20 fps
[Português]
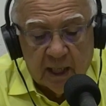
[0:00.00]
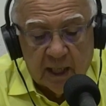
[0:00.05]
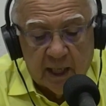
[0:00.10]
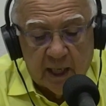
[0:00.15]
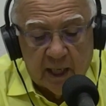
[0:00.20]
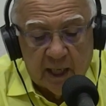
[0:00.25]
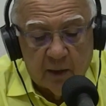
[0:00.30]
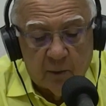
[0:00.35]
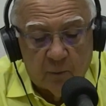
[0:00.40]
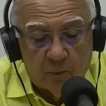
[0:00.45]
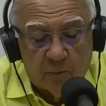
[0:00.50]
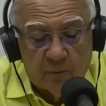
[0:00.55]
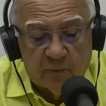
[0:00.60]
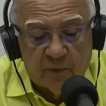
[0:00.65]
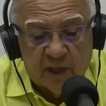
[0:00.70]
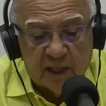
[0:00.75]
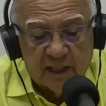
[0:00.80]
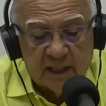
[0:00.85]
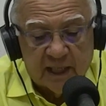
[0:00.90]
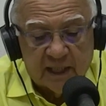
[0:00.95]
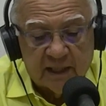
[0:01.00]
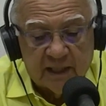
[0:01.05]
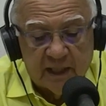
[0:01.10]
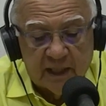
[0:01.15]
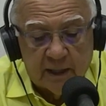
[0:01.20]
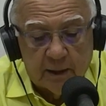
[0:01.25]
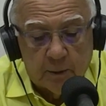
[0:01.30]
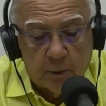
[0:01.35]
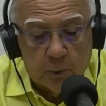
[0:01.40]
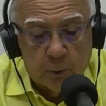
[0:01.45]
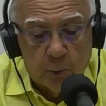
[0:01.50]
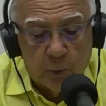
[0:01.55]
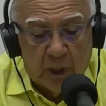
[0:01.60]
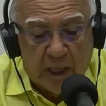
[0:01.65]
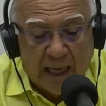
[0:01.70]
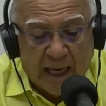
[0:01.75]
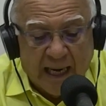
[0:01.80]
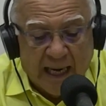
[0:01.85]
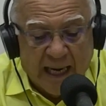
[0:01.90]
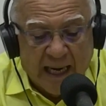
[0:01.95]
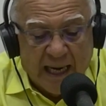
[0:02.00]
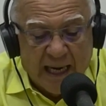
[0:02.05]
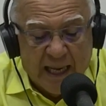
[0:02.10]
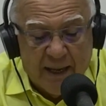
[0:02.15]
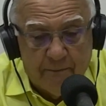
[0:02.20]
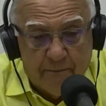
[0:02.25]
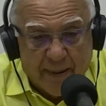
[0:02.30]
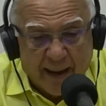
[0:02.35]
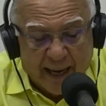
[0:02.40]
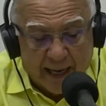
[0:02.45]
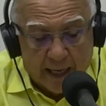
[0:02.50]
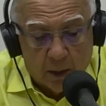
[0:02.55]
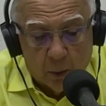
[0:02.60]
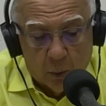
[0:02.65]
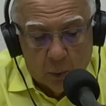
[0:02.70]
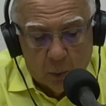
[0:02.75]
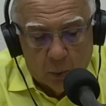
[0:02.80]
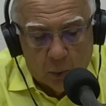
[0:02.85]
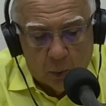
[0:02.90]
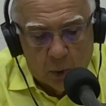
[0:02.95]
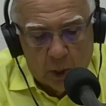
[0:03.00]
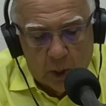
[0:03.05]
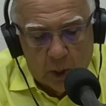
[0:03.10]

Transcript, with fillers: é um verdadeiro libelo